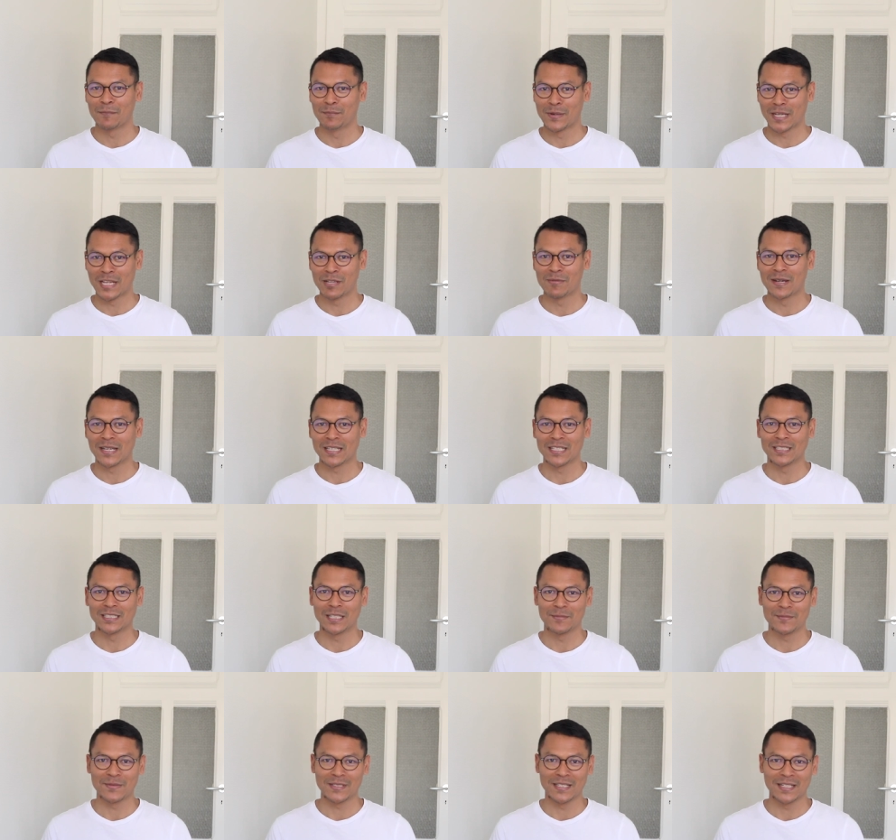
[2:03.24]
bagi-bagi
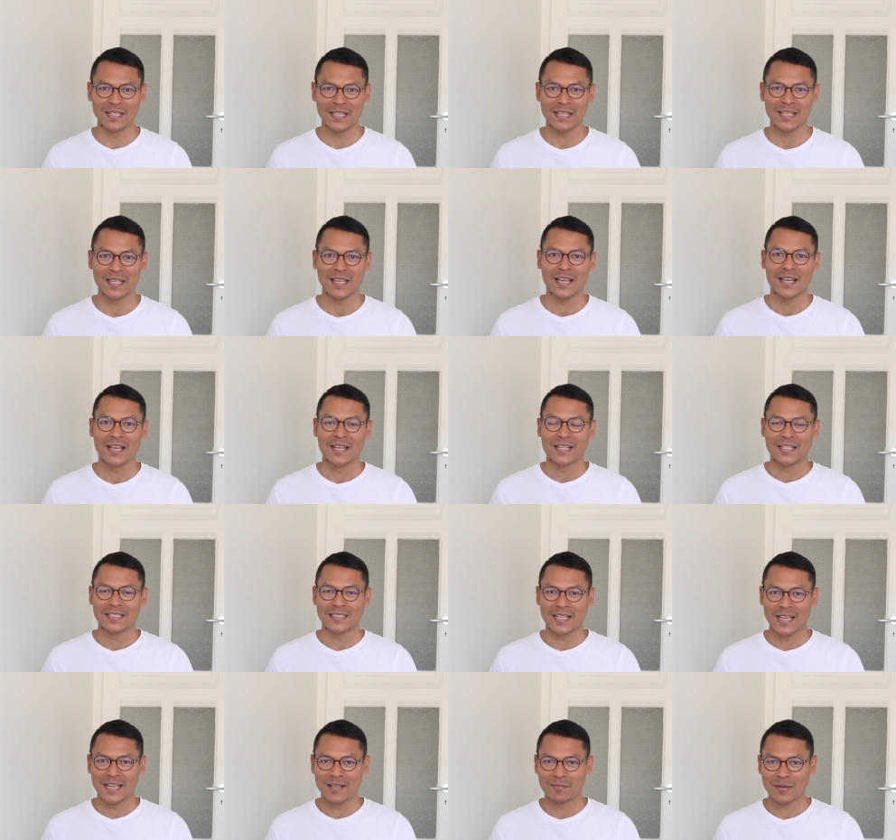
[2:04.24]
tips ini,
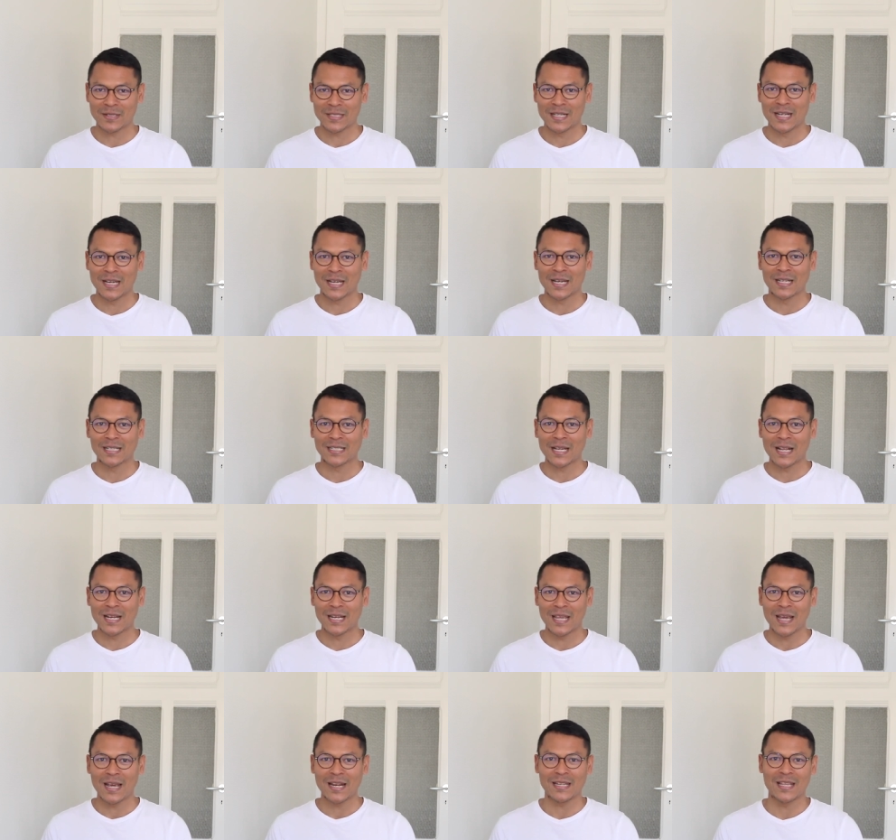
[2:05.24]
saya persilahkan
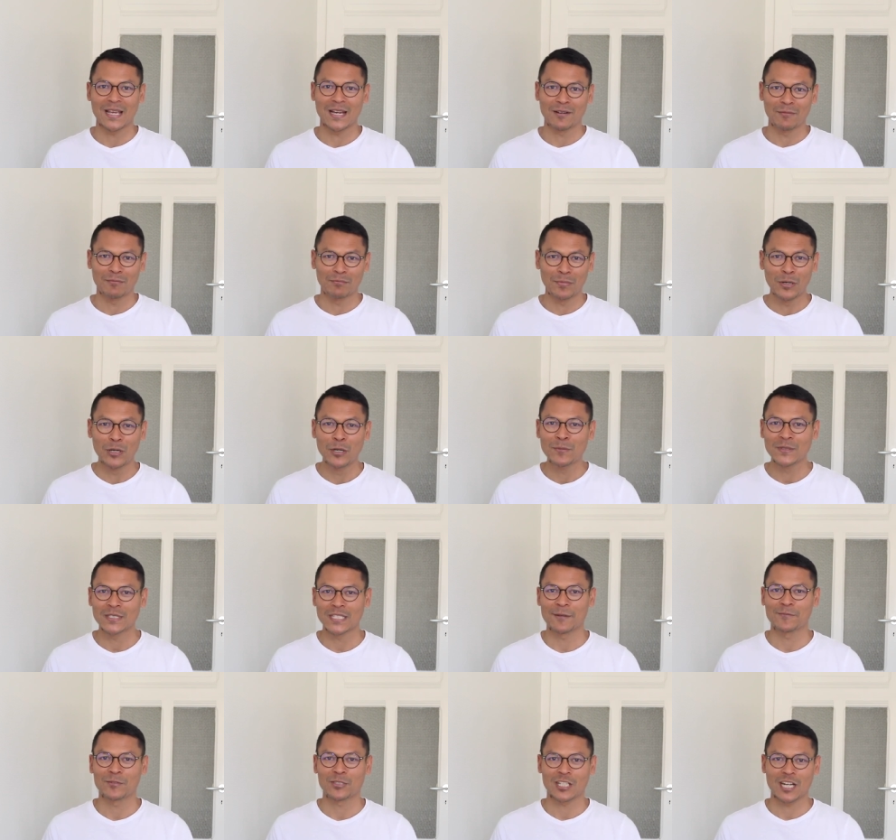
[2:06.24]
kalian yang belum
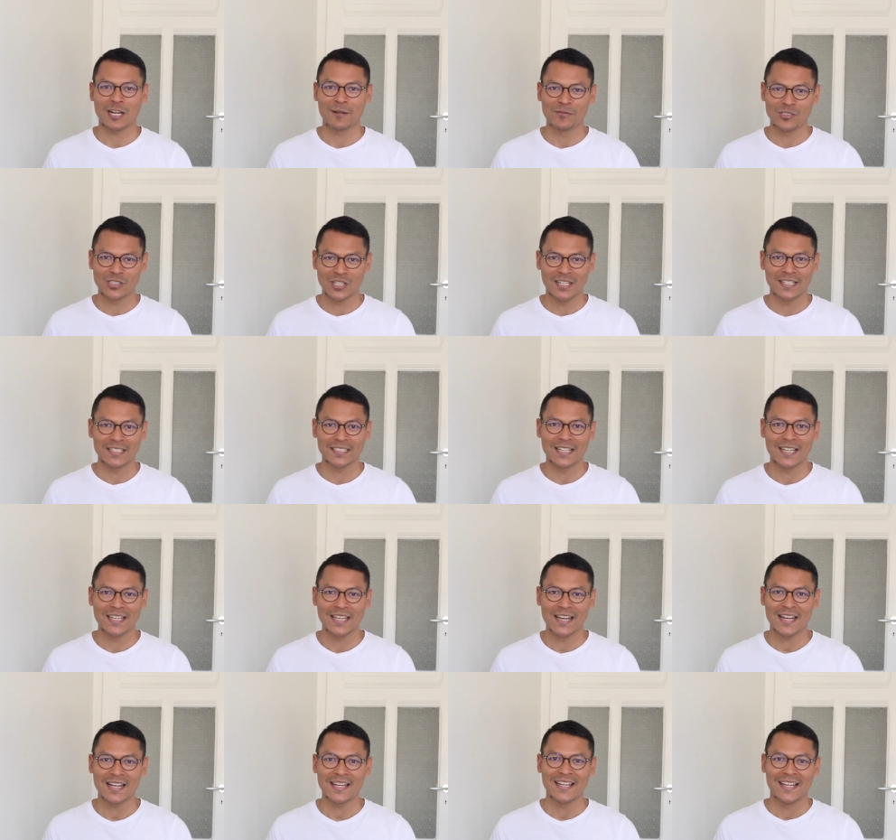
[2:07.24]
subscribe channel
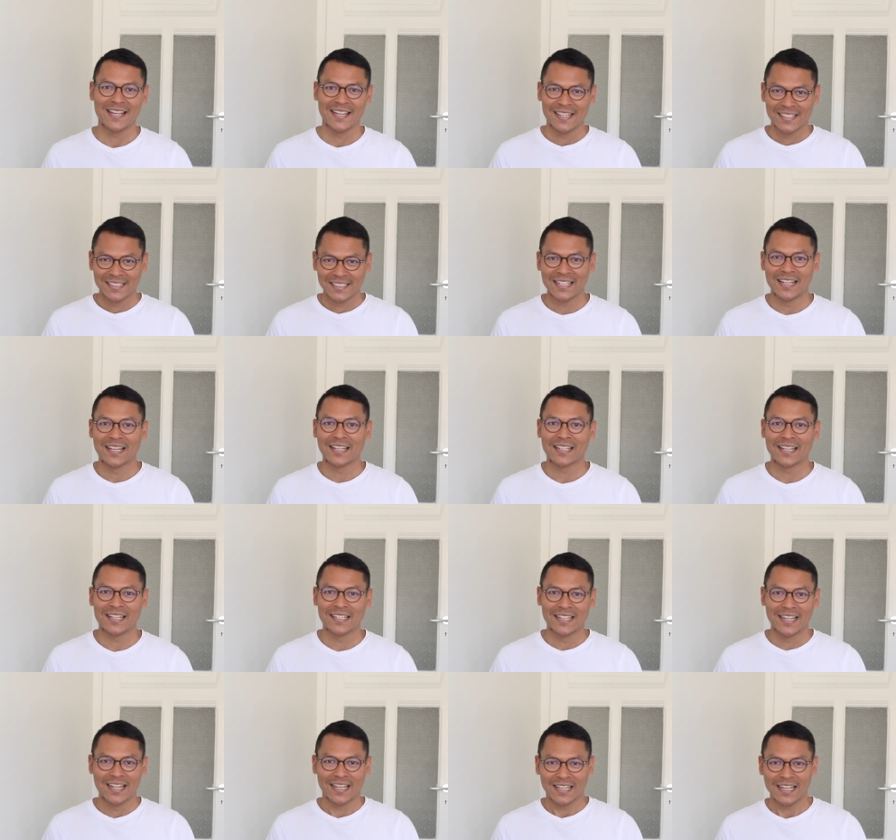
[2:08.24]
saya,
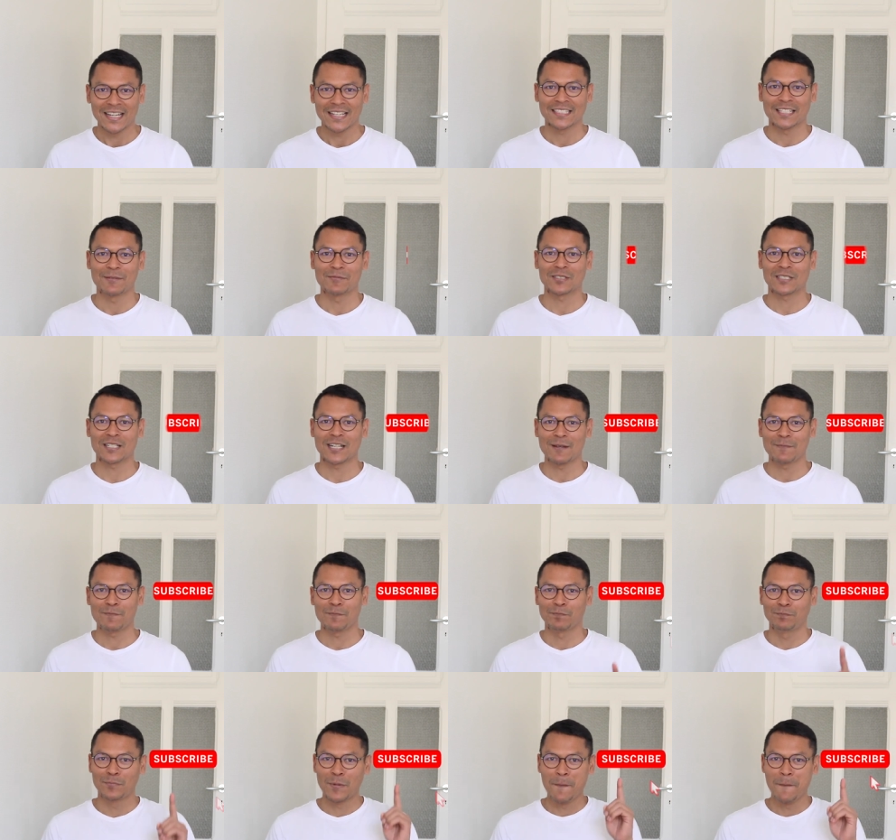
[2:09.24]
silahkan klik subscribe,
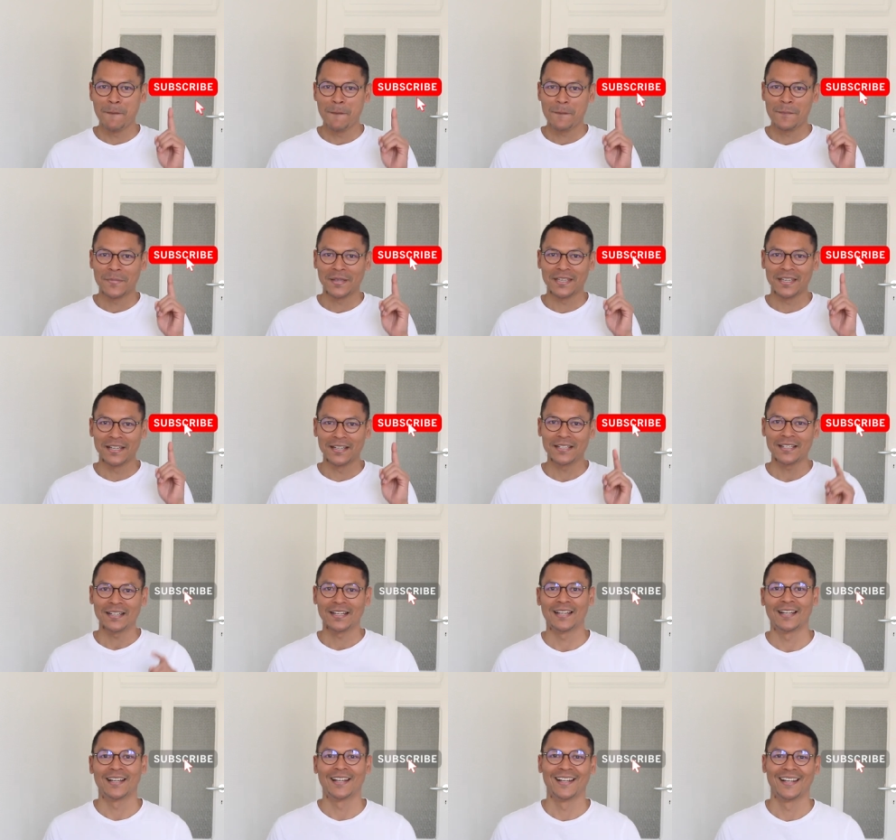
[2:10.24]
boom, ya.
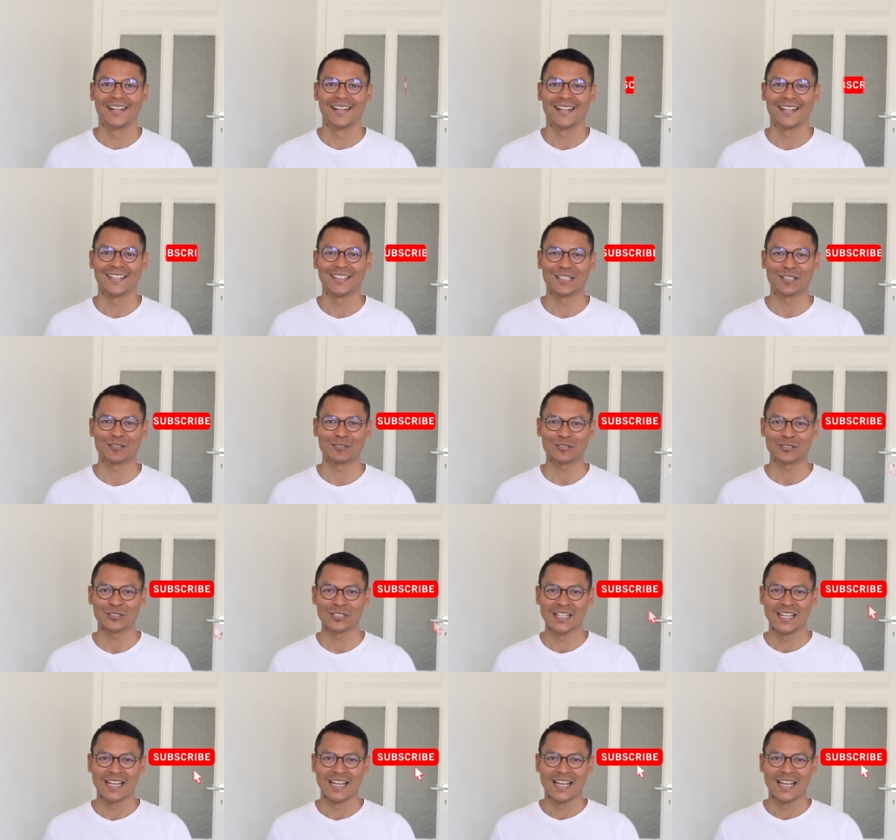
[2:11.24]
Terus